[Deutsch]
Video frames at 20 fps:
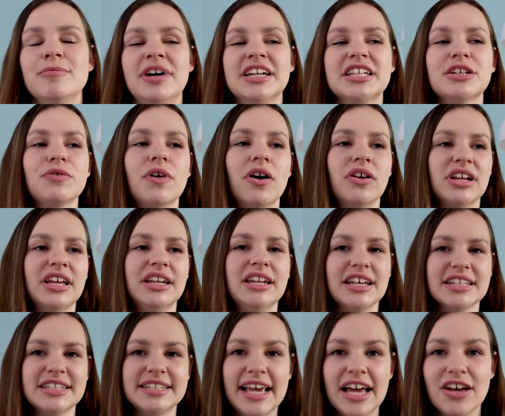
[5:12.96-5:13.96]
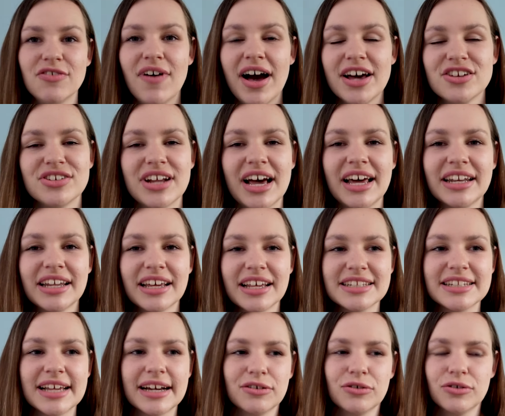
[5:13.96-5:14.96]
manche Frauen gehen da sehr weit und
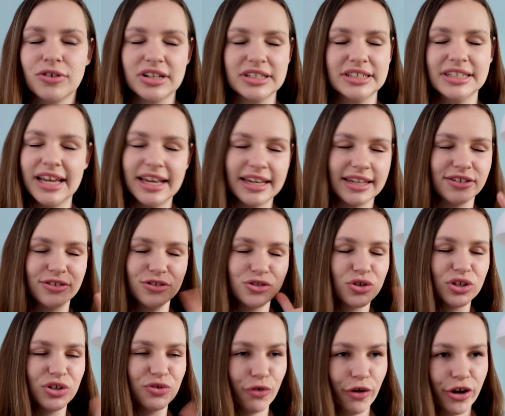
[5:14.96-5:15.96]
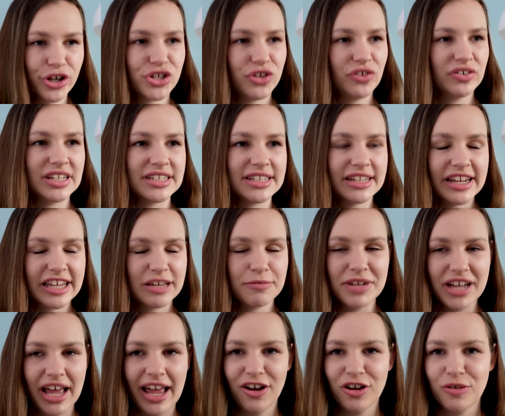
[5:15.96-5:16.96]
andere sagen, oh Gott, nee, schon die Vorstellung, dass da gleich
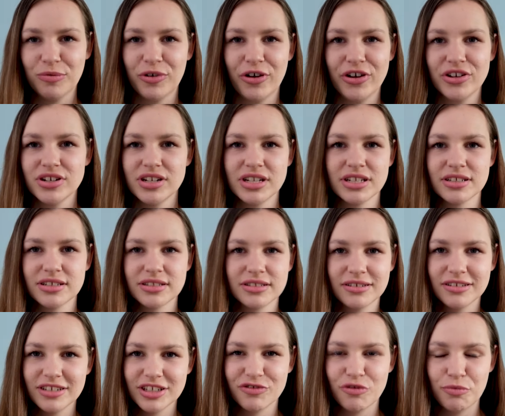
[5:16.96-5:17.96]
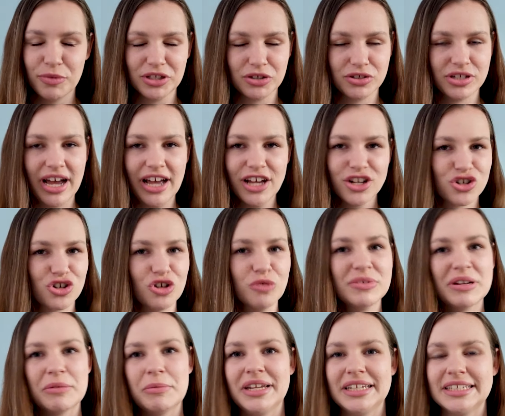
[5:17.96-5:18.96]
jemand reinkommen könnte, das ist für mich total
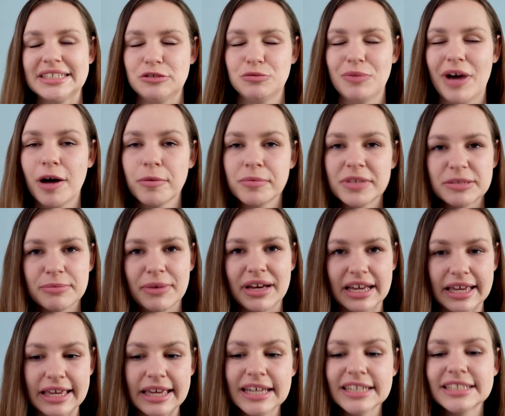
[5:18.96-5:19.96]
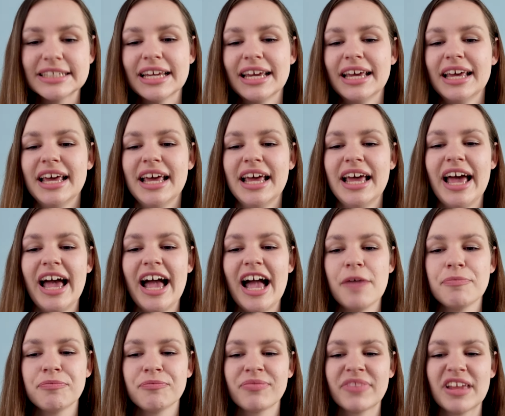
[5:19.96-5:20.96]
schlimm, da bin ich überhaupt nicht mehr erregt.
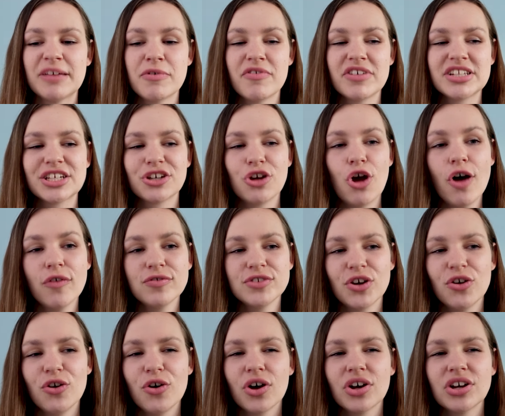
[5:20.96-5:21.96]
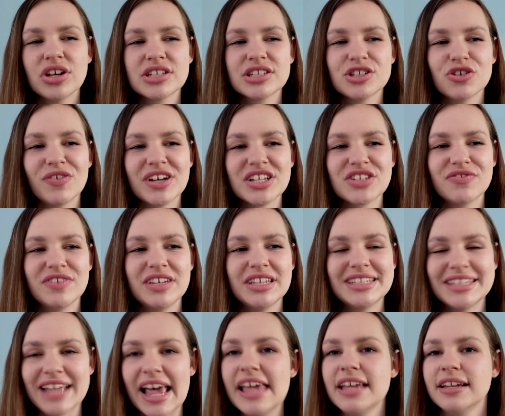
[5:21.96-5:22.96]
Ähm, aber was ich öfter höre, ist sowas wie
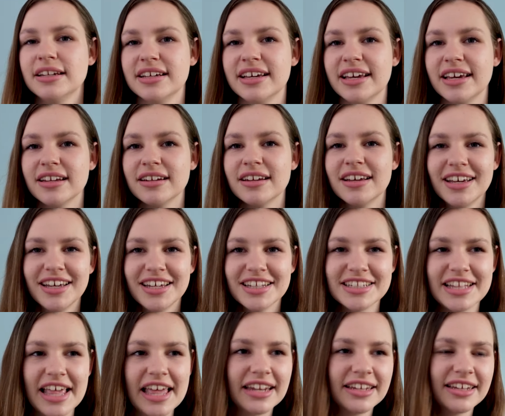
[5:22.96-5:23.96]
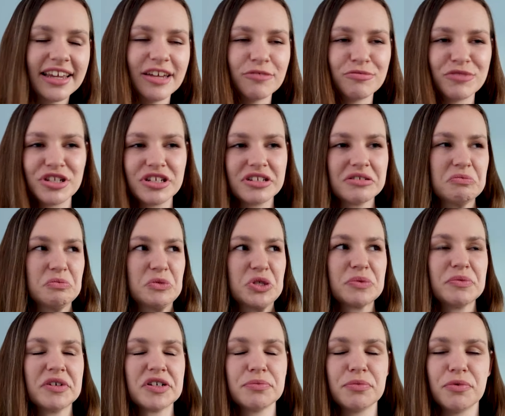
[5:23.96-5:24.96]
Zelten gehen. Zelten gehen mit
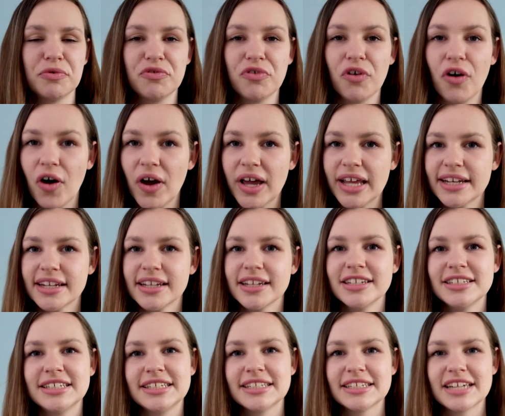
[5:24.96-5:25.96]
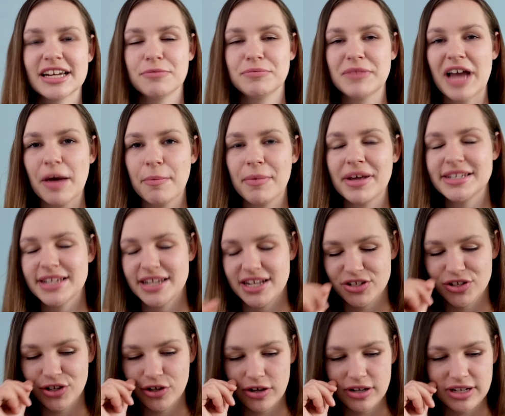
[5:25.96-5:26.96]
zum Beispiel Freunden, die sind dann im Nachbarzelt,
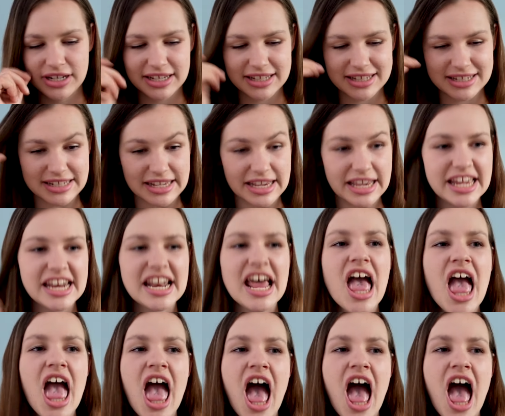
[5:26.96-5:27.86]
also die können nicht sehen,